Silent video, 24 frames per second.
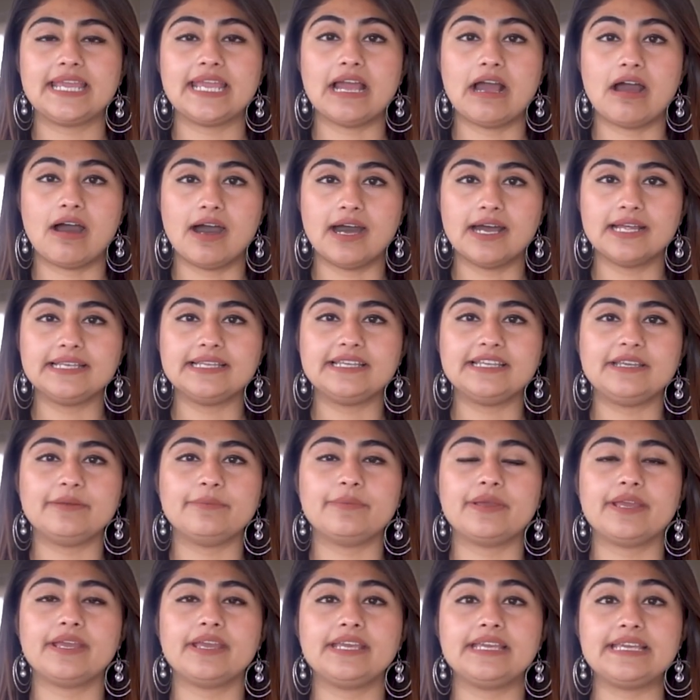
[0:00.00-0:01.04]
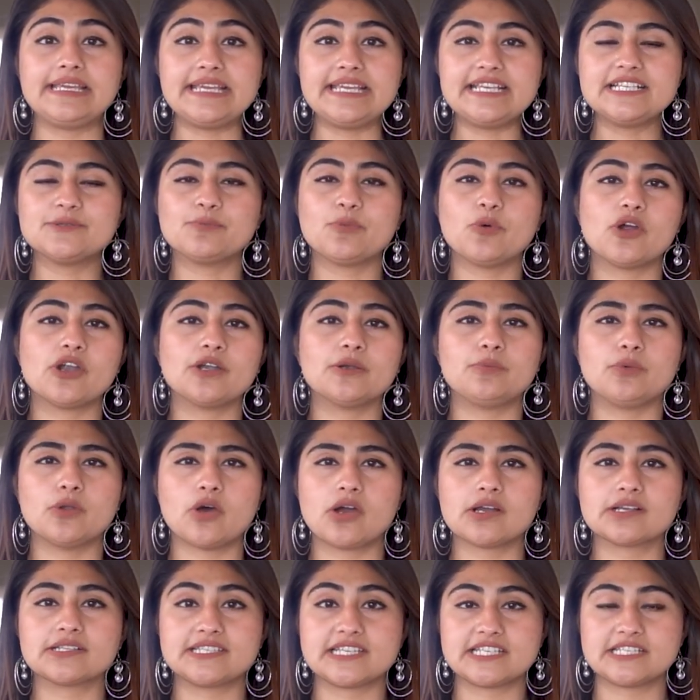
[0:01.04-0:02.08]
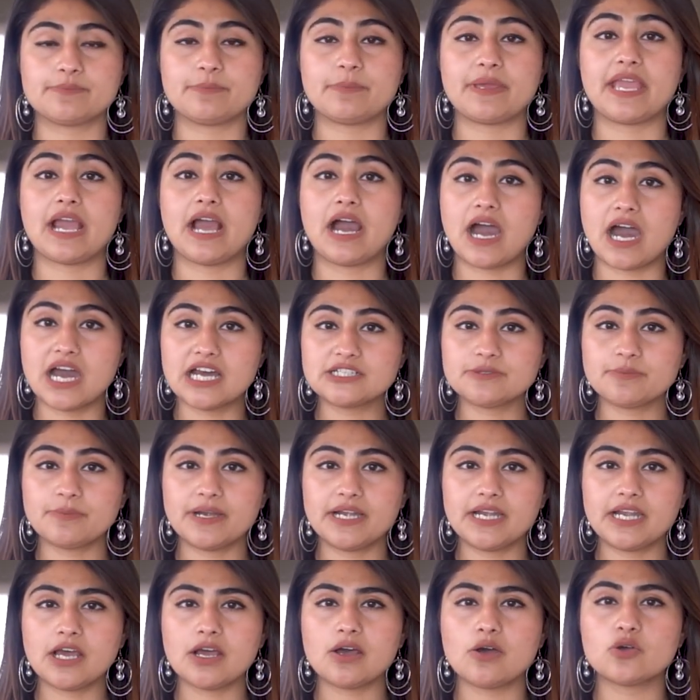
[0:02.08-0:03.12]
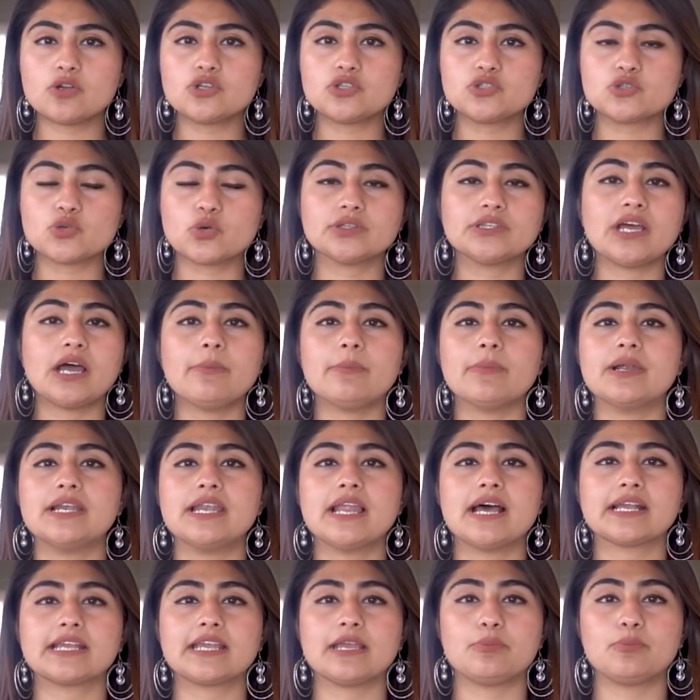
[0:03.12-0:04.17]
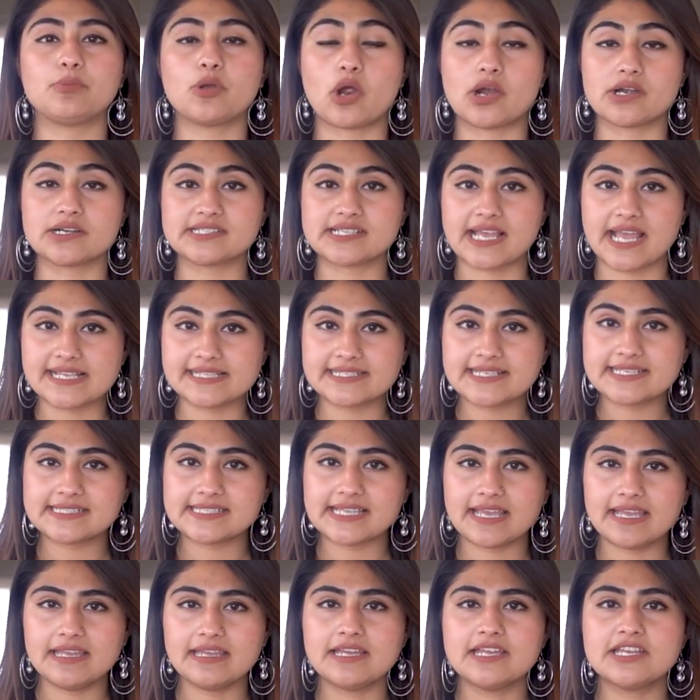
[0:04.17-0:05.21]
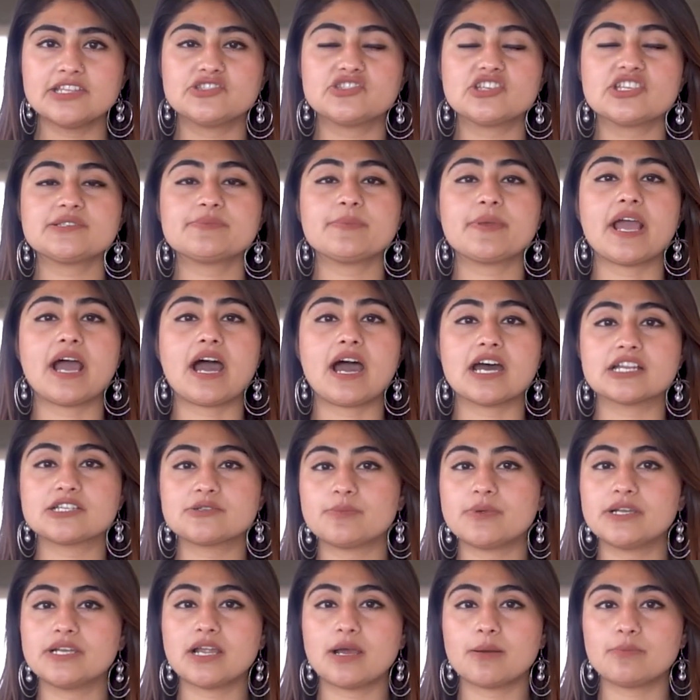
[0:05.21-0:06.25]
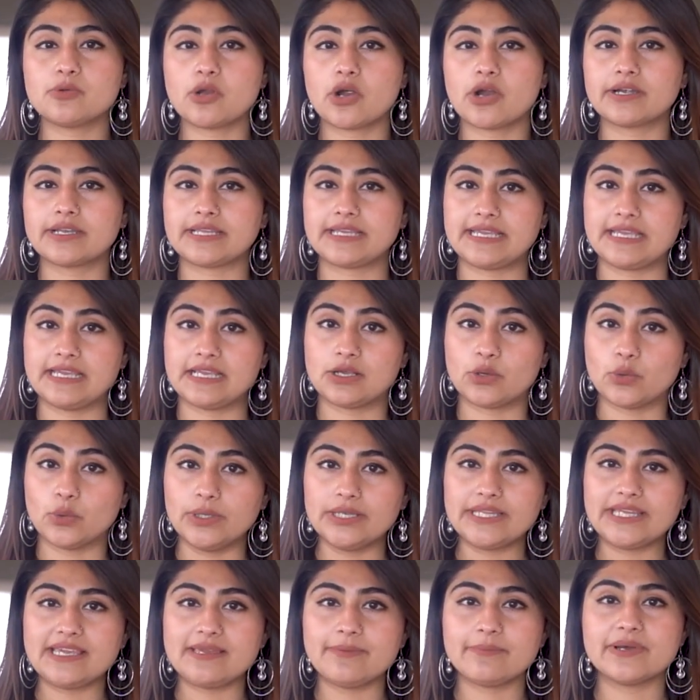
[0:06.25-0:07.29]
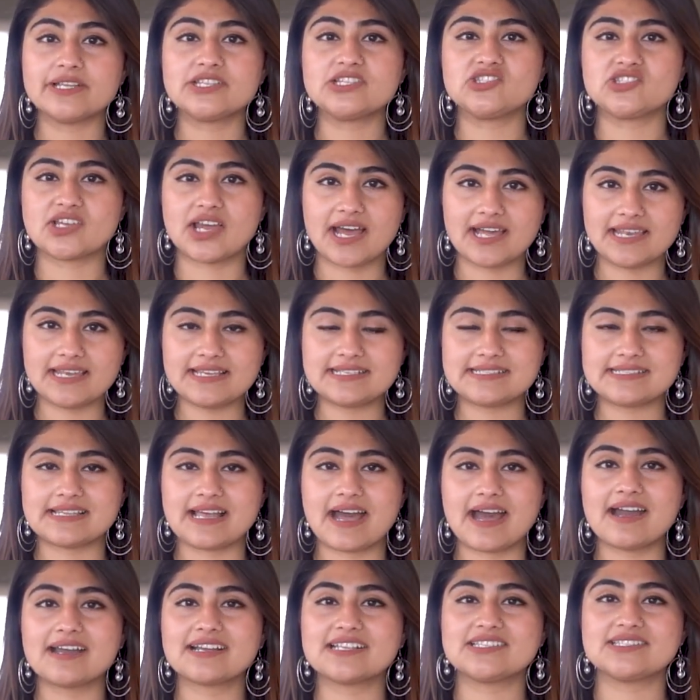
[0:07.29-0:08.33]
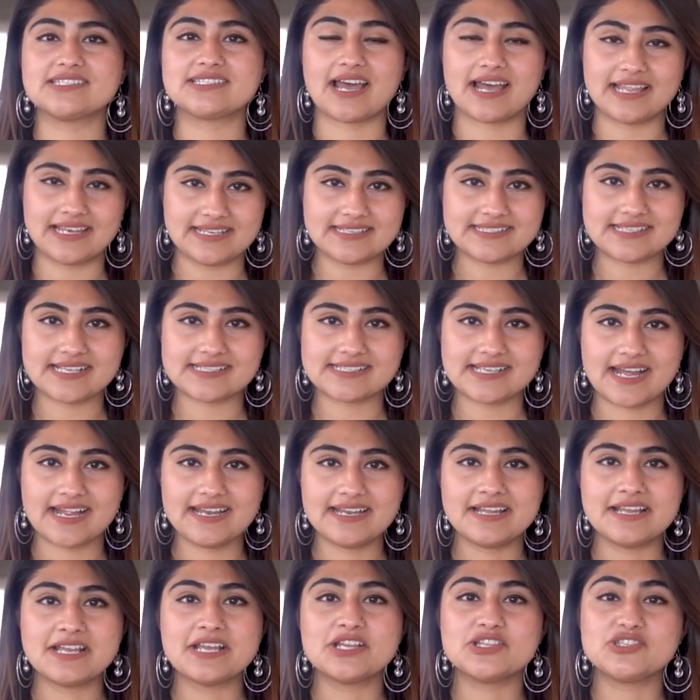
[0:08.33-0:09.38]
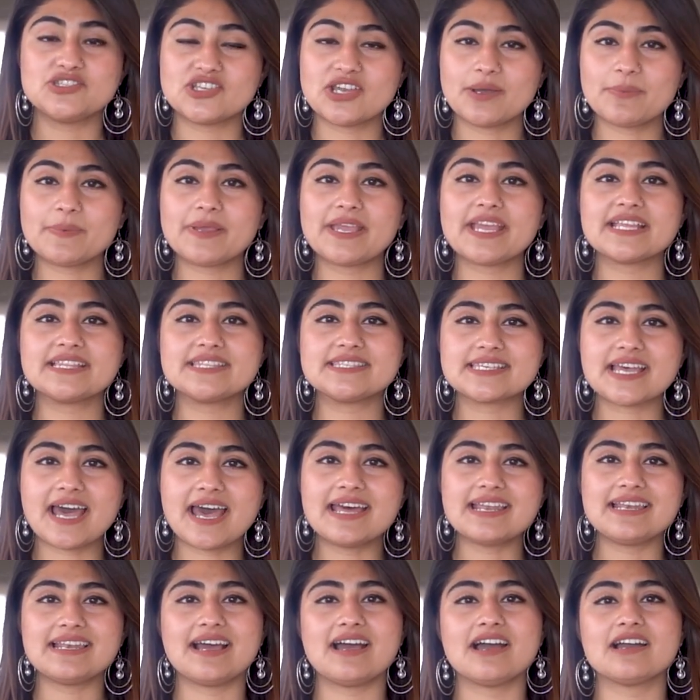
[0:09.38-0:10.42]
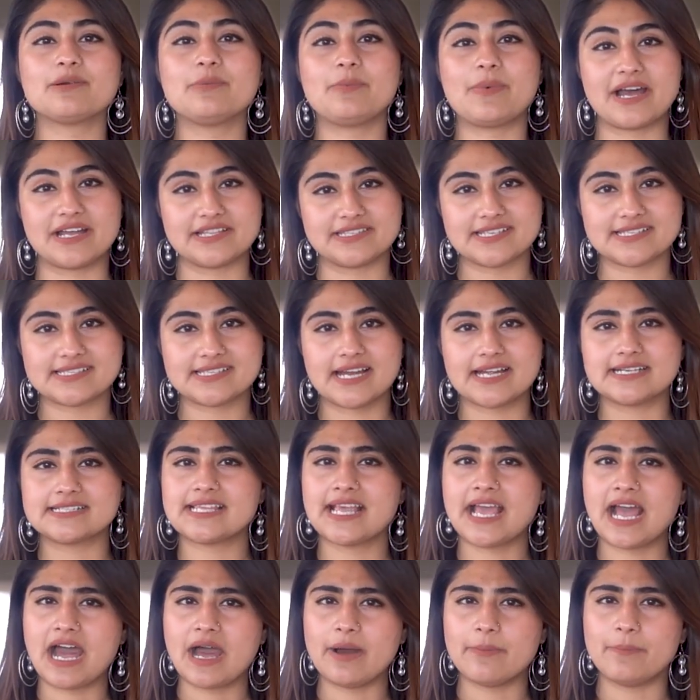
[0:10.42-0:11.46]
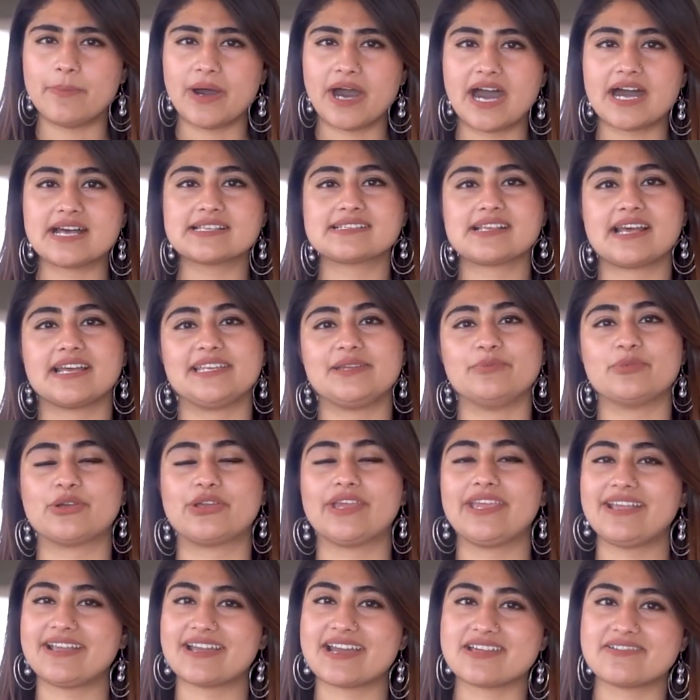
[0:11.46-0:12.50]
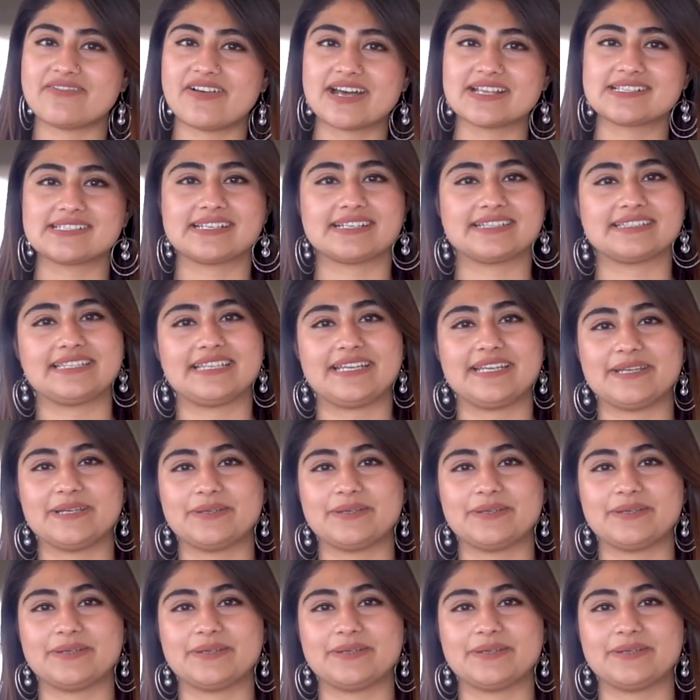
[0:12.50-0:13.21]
ने हाल ही में ई स्पॉट ब्लॉक जिसमें आठ मरला और चौदह मरला के प्लॉट साइजेस हैं जिसमें आठ मरला प्लॉट की कुल कीमत चालीस लाख चालीस हज़ार जबकि चार लाख पाँच हज़ार से आप आसानी बुकिंग करवा सकते